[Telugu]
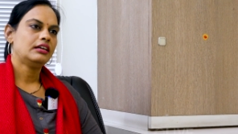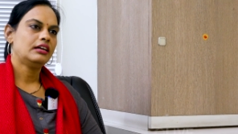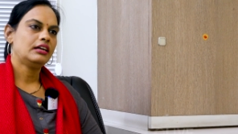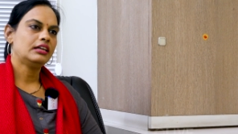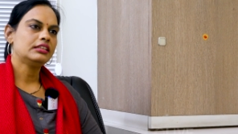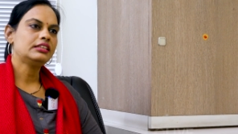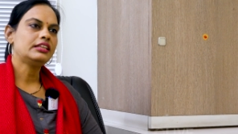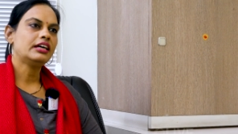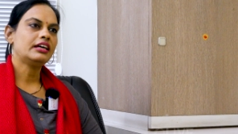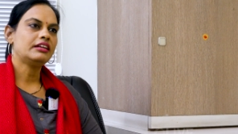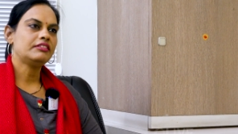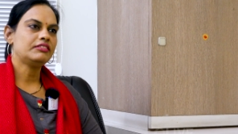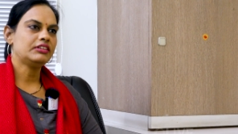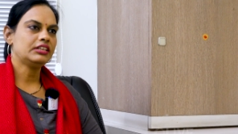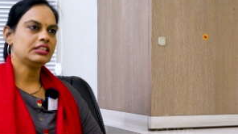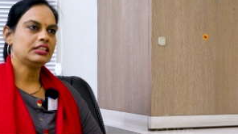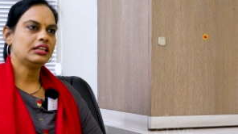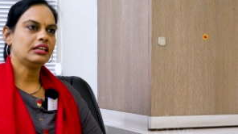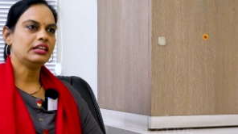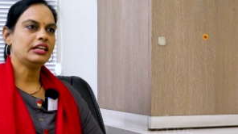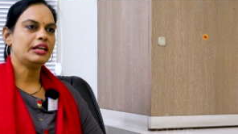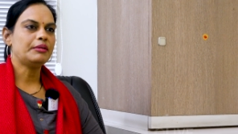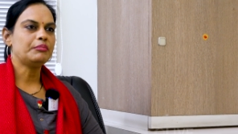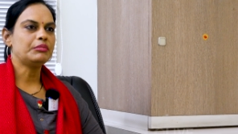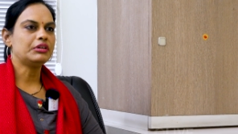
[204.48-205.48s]
ఆ తర్వాత
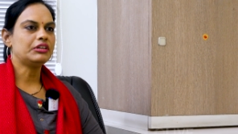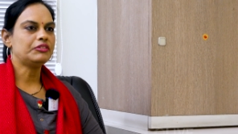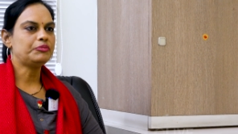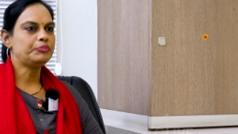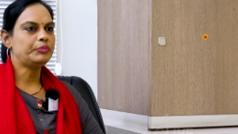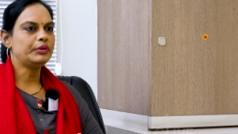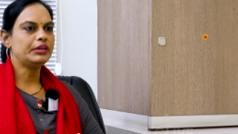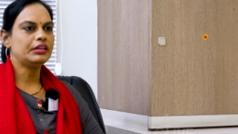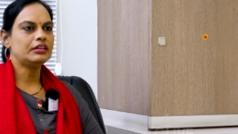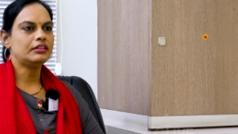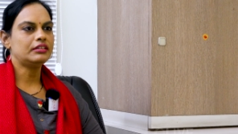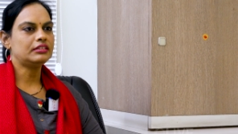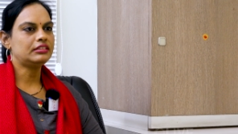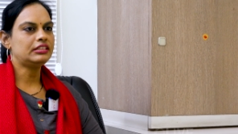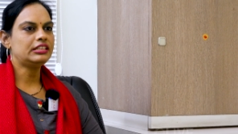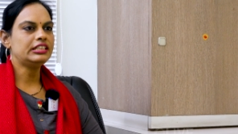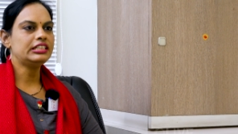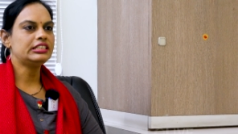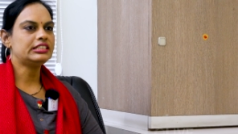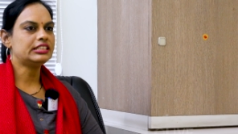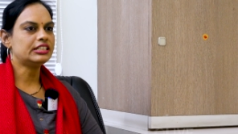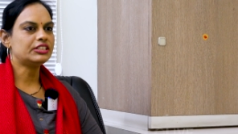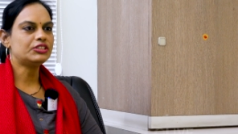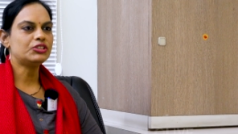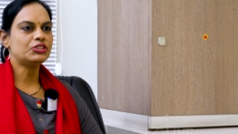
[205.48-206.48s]
నెంబర్ ఆఫ్
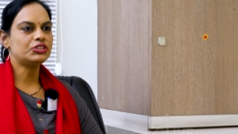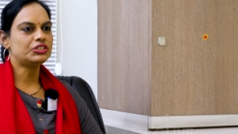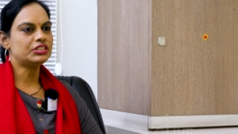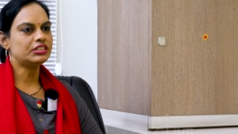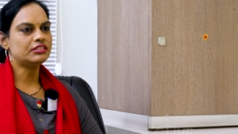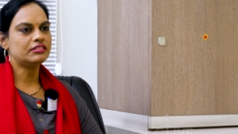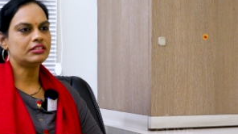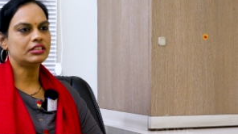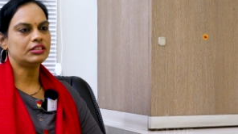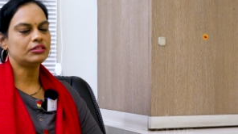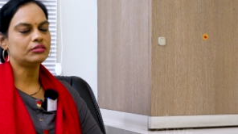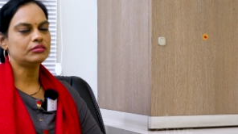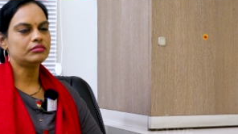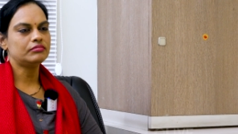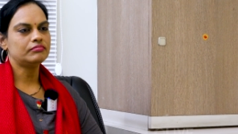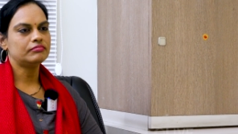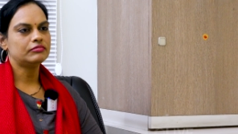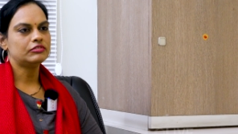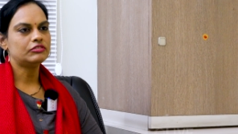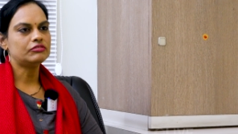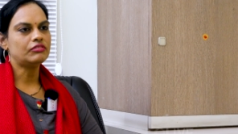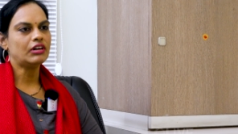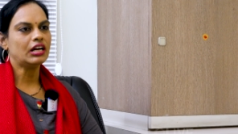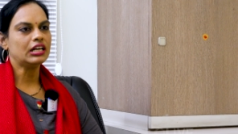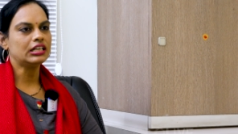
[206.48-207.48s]
టీచర్స్ వచ్చేవారు
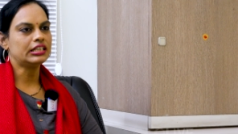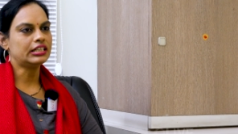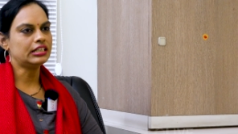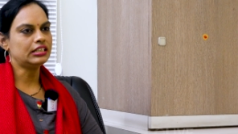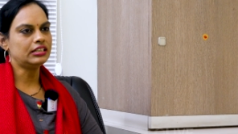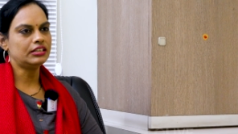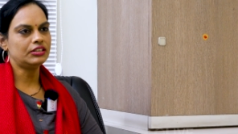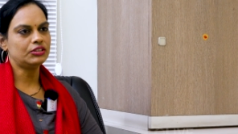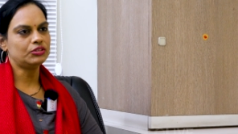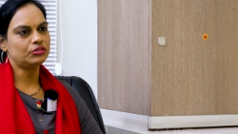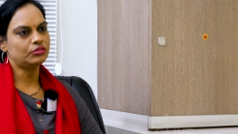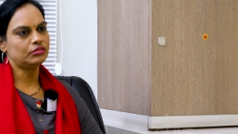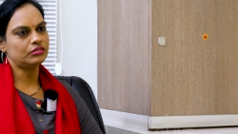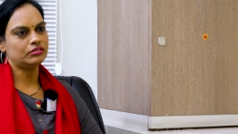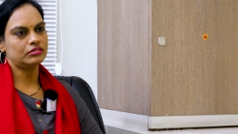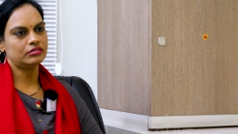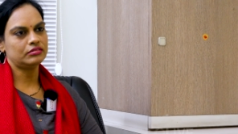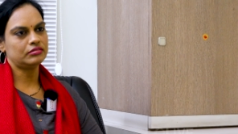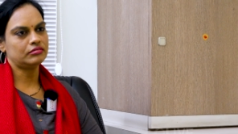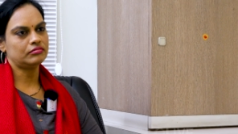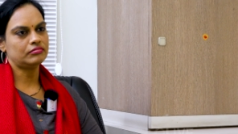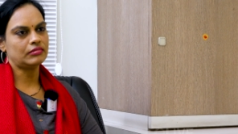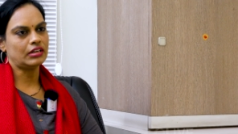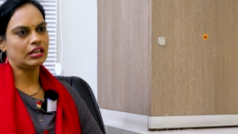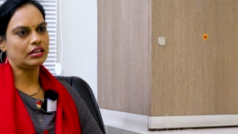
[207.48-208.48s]
వాళ్ళకి నేను
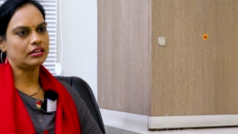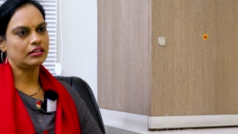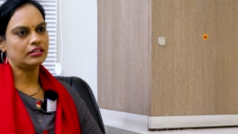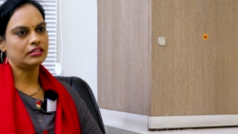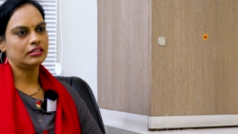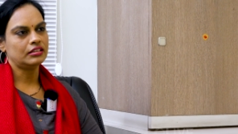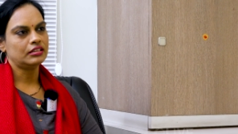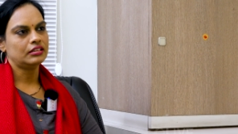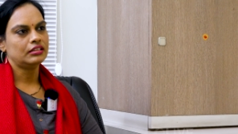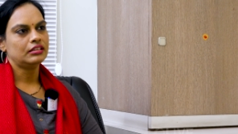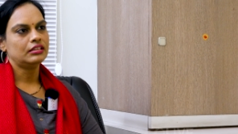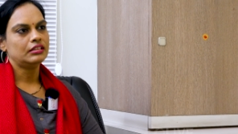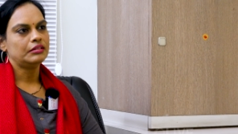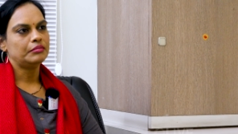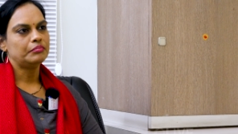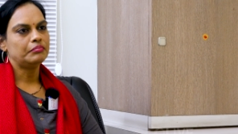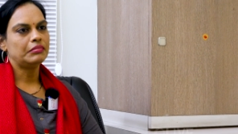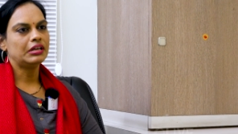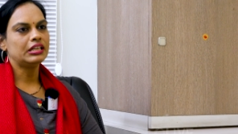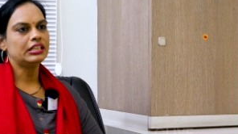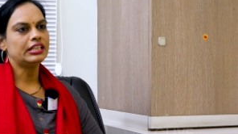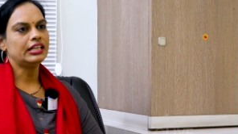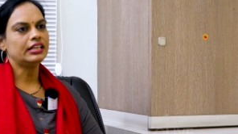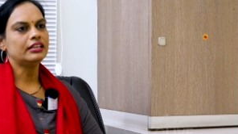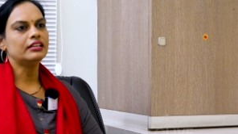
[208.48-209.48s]

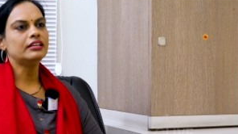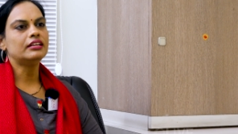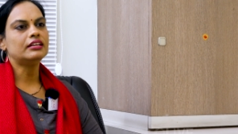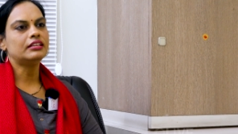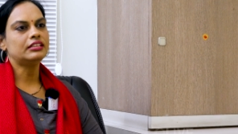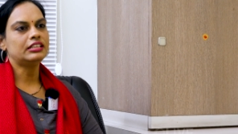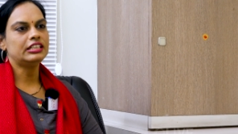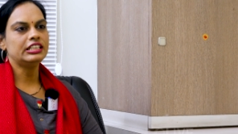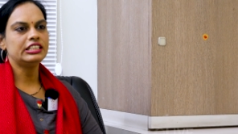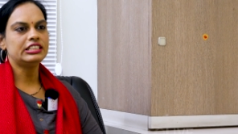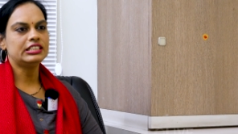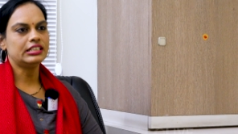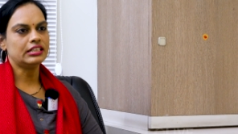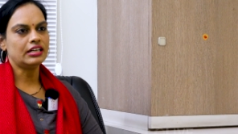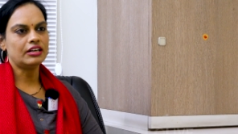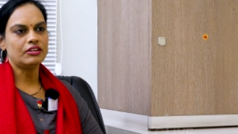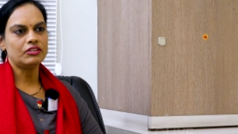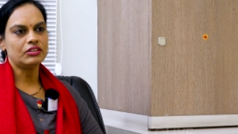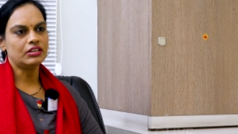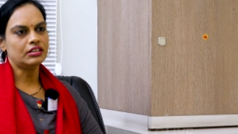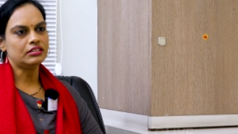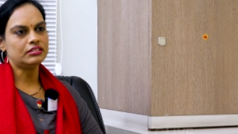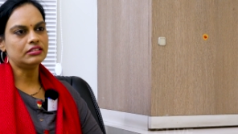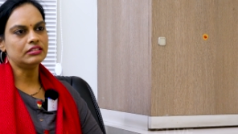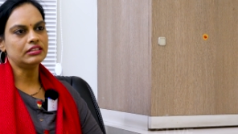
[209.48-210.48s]
మన దగ్గర టీచింగ్
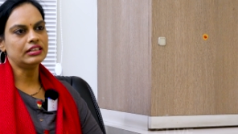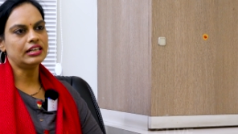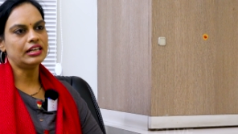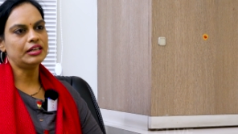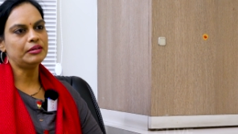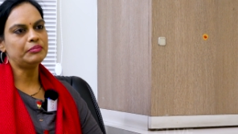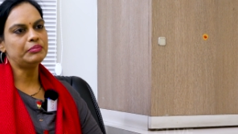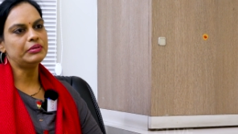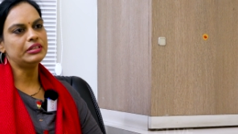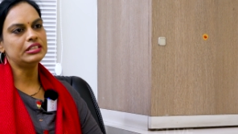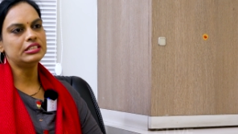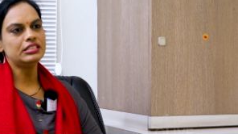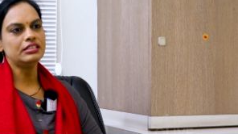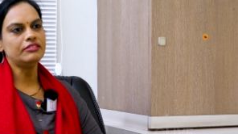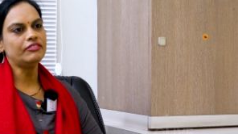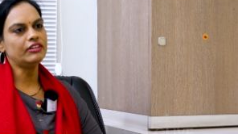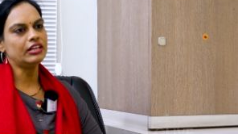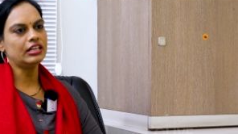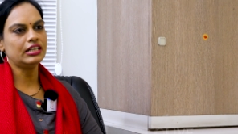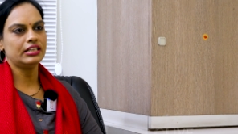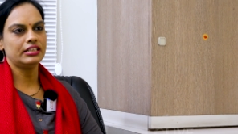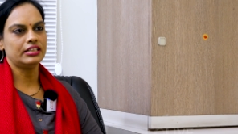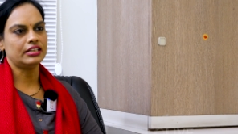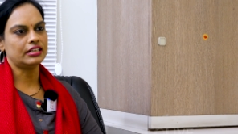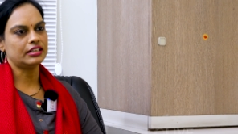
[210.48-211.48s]
అవకాశం కల్పించి
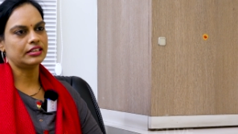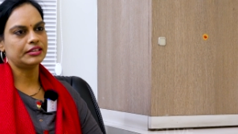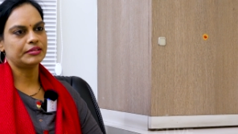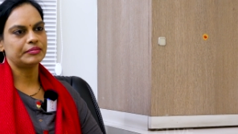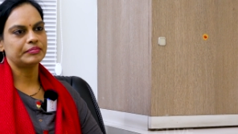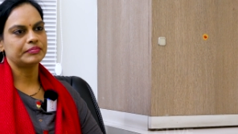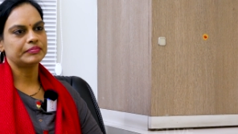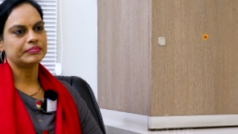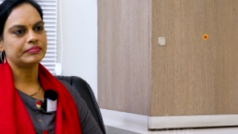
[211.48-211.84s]
వెళ్ళేదాన్ని